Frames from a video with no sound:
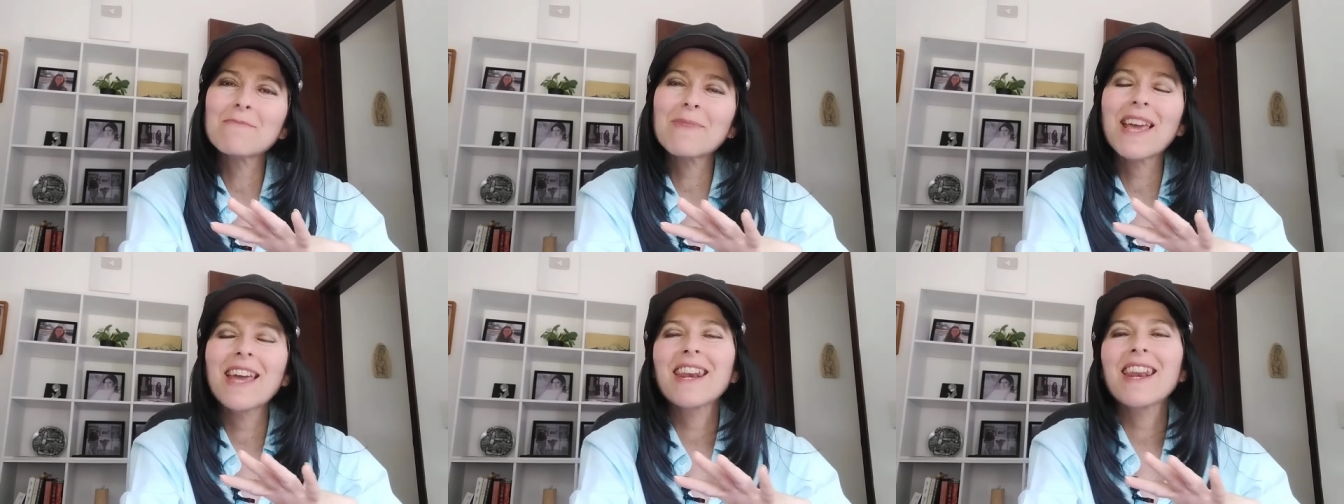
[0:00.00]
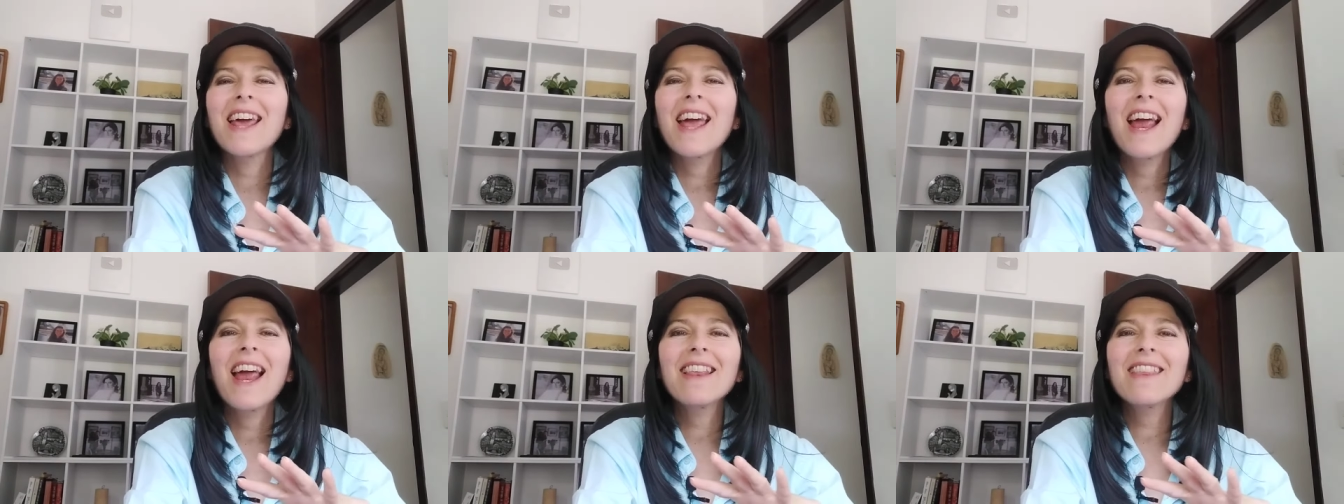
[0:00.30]

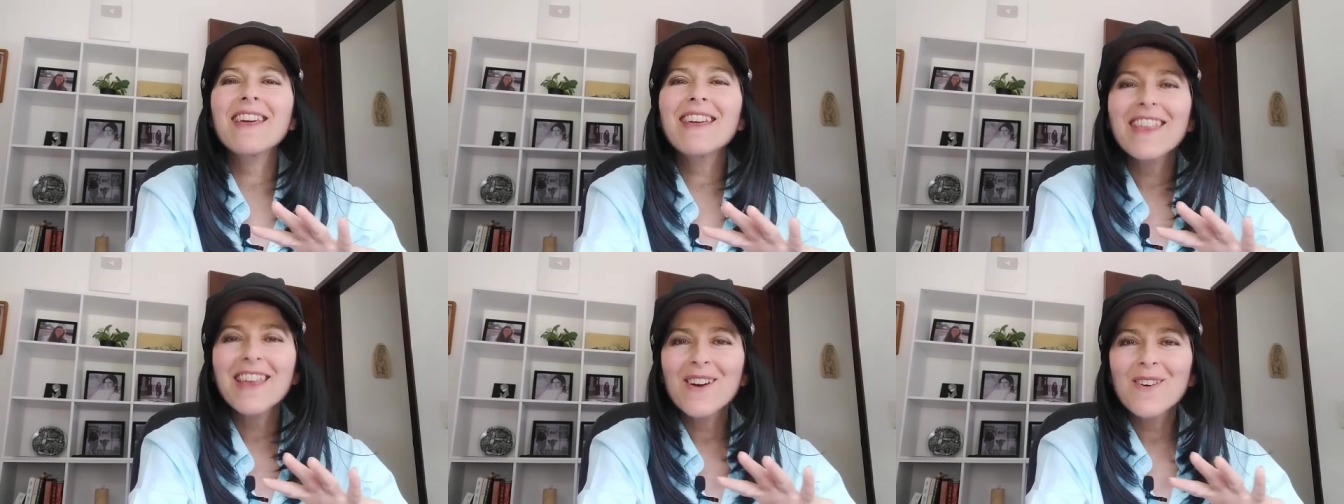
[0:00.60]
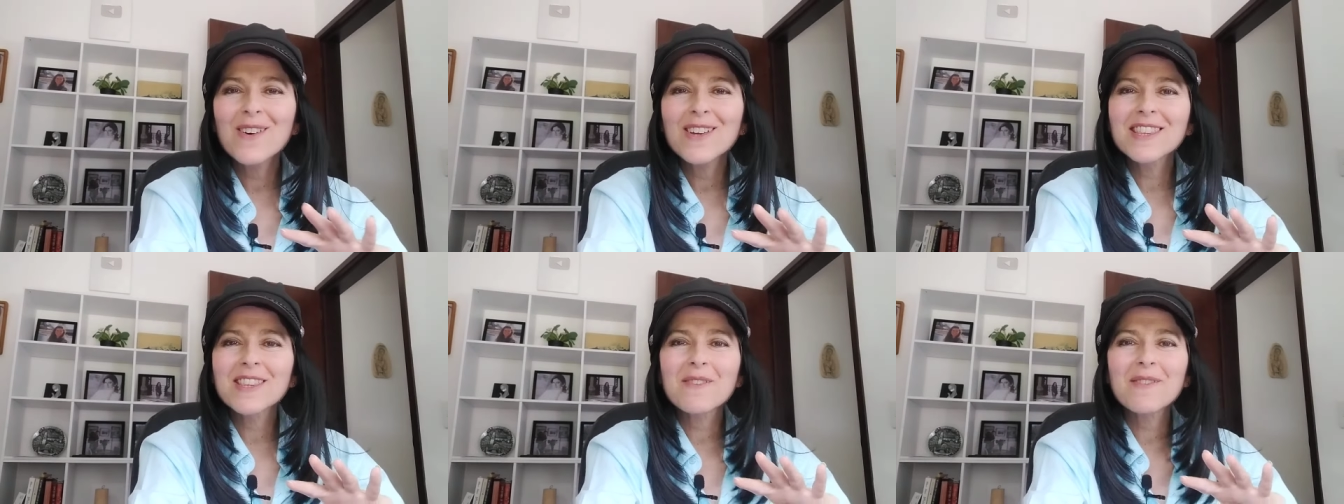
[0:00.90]
Bien, el día de
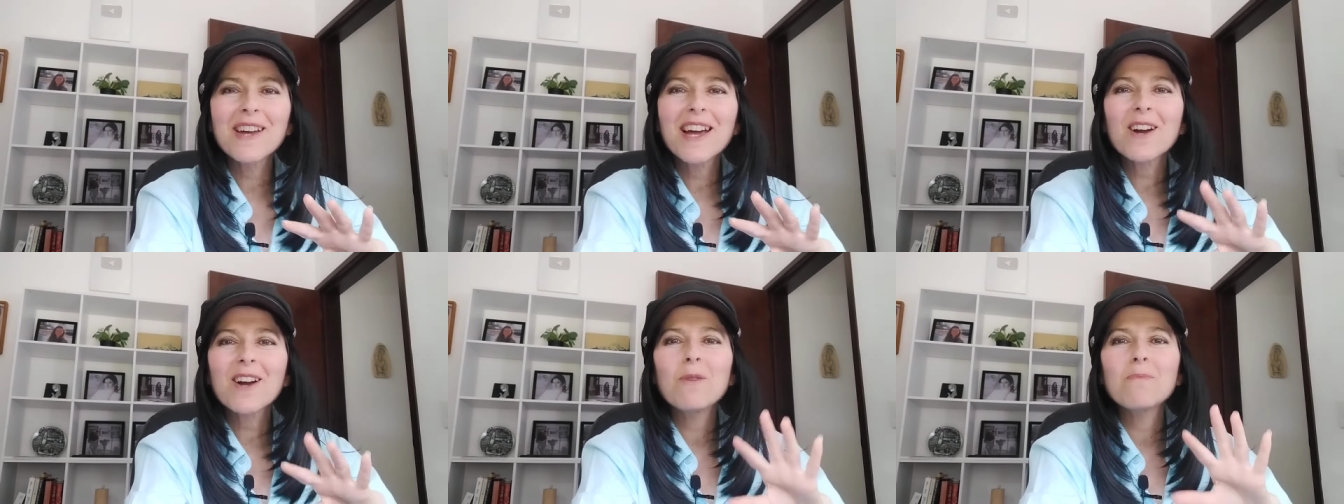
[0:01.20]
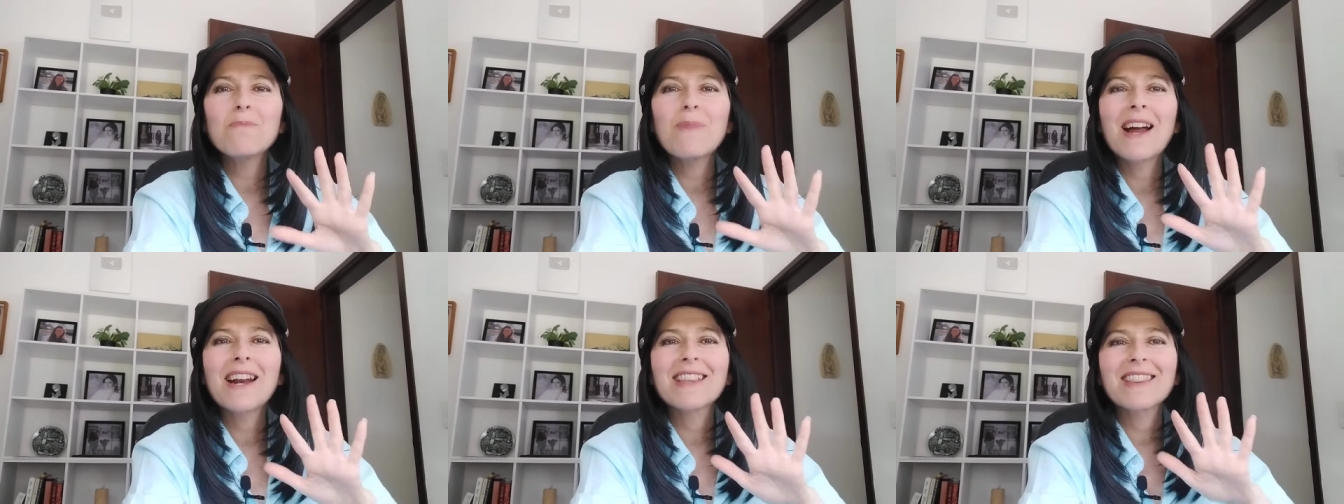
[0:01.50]
hoy te voy a
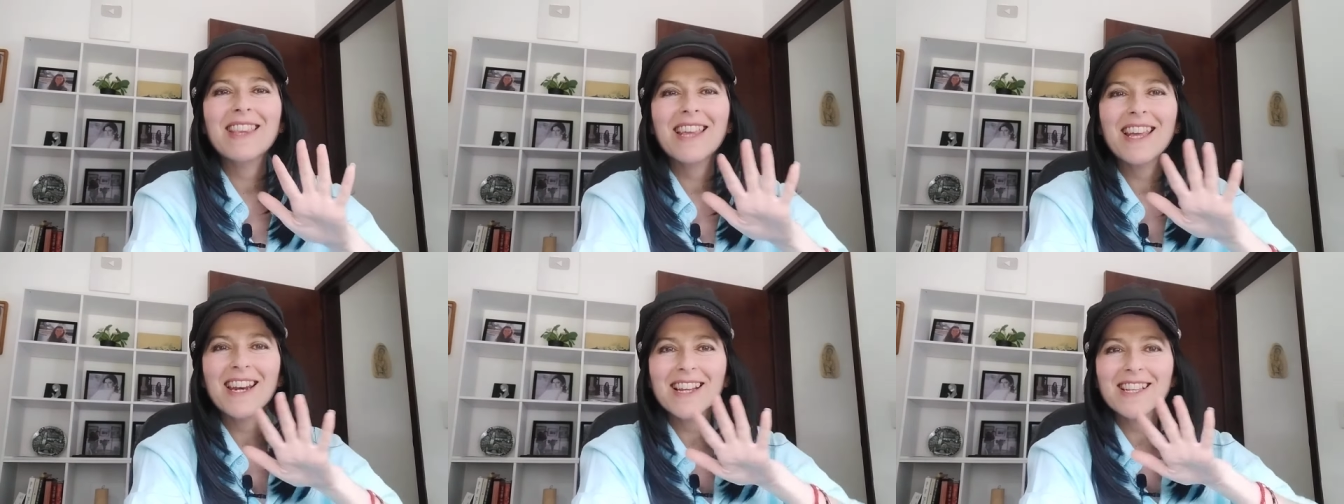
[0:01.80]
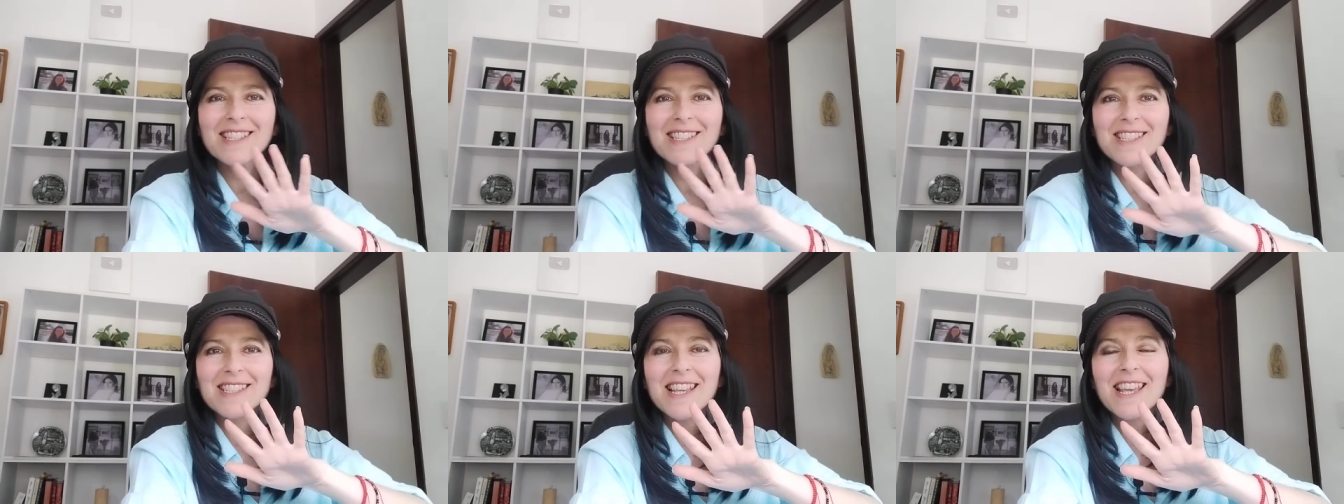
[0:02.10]

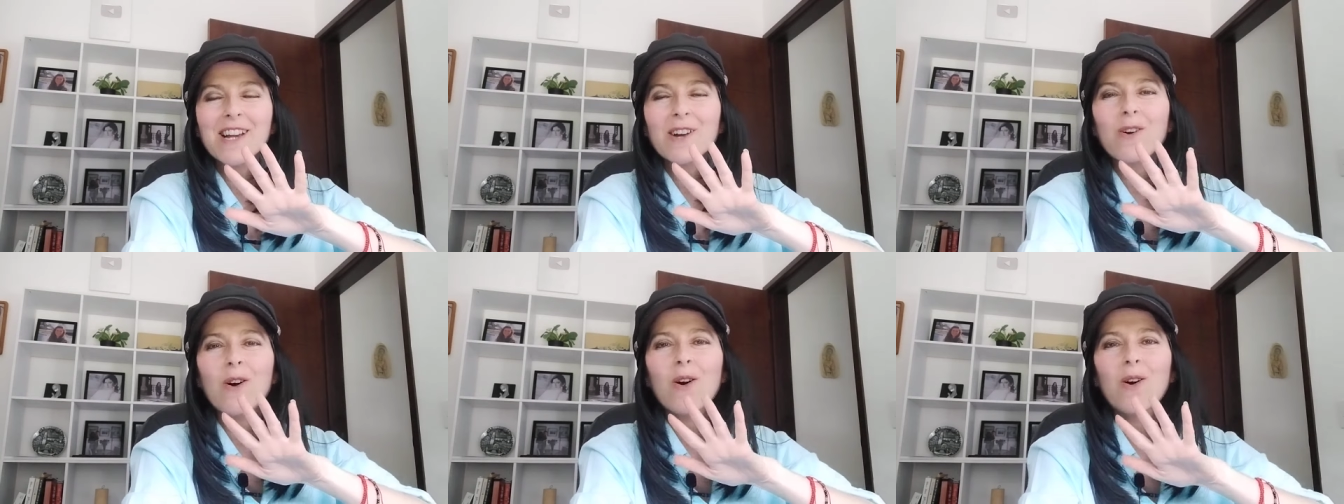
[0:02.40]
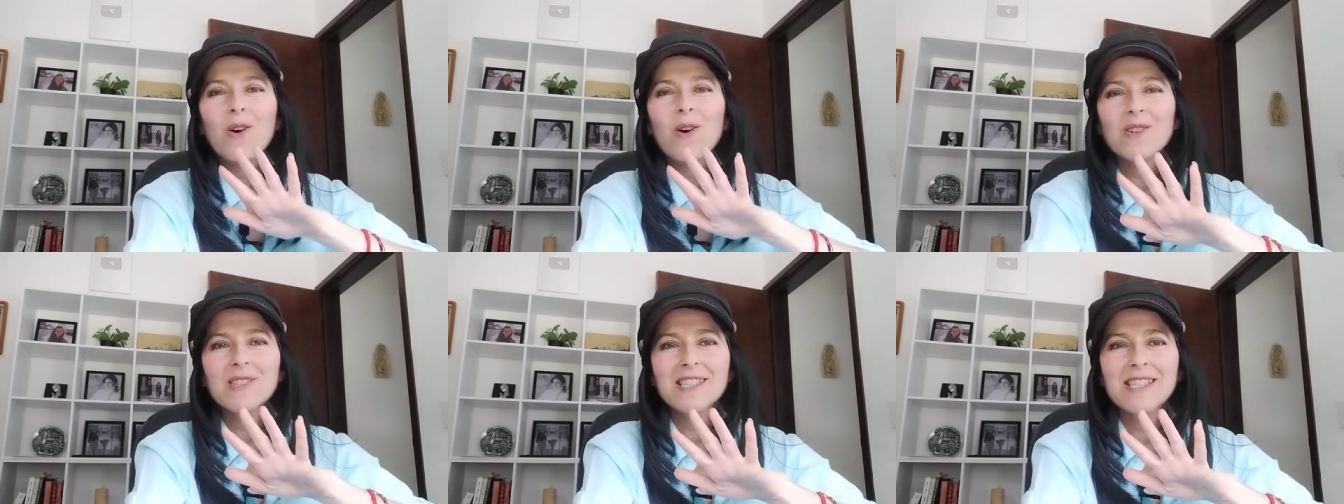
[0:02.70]
compartir
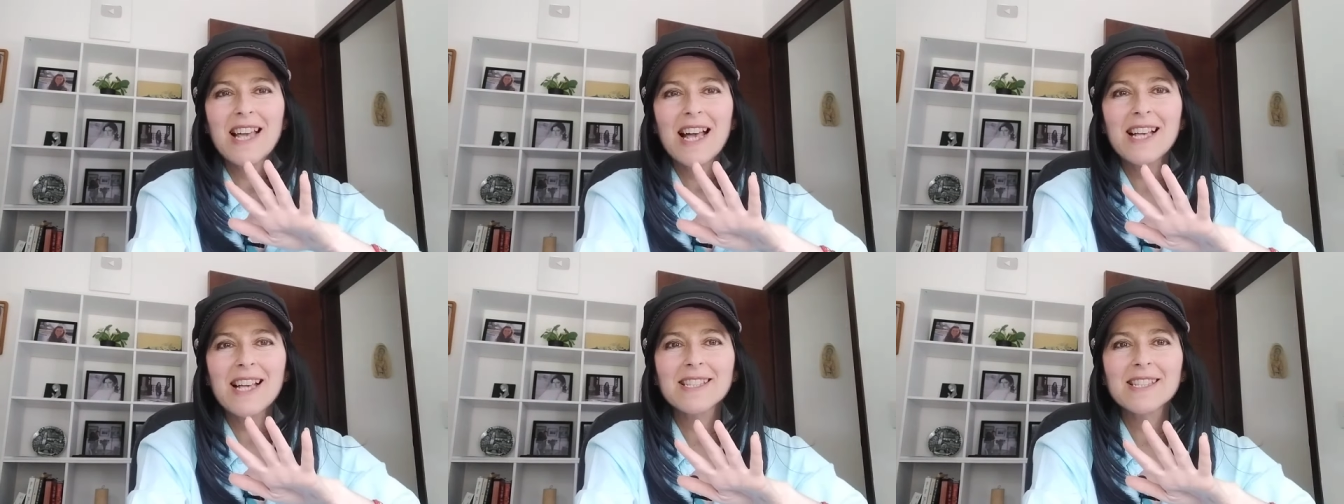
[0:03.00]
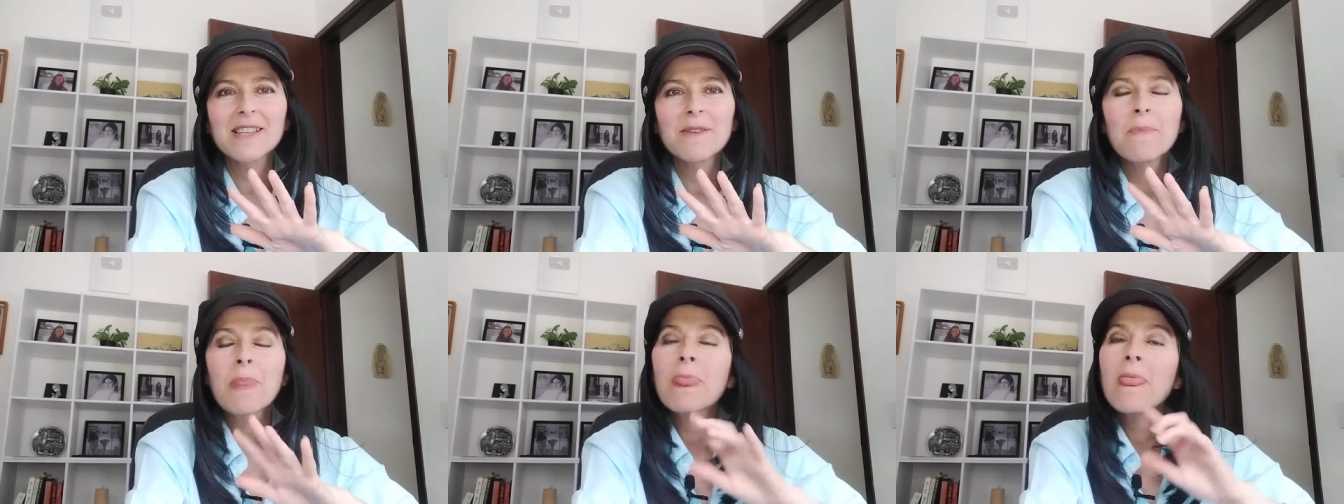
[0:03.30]
cinco
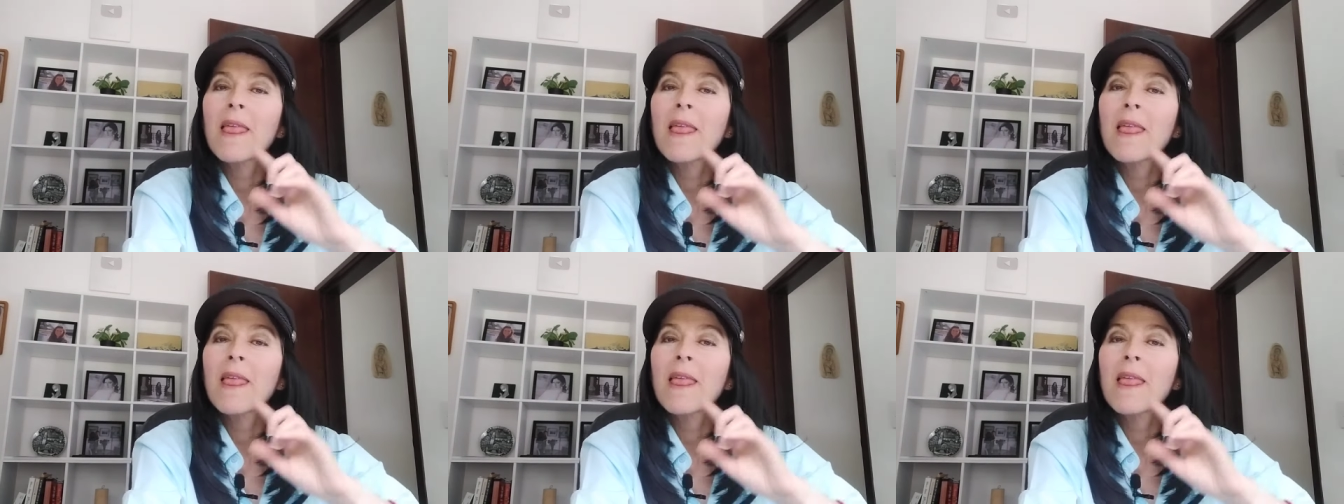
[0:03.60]
cosas